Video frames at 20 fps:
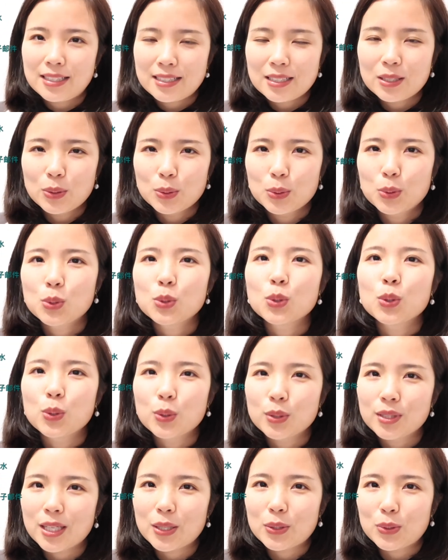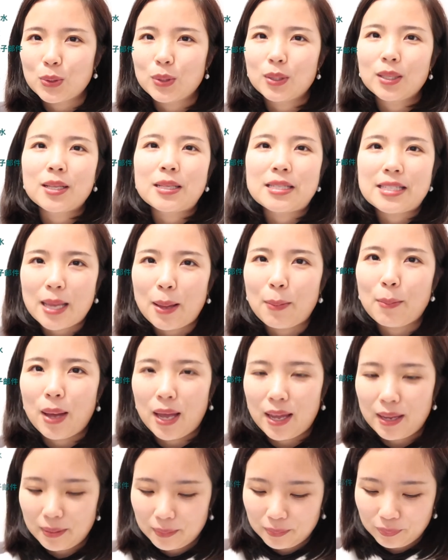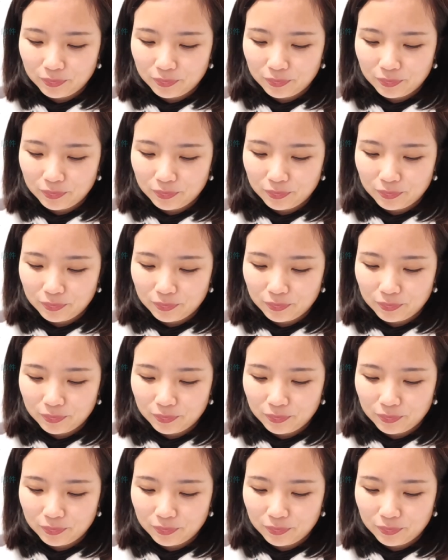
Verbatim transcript: 最最后再决定再买。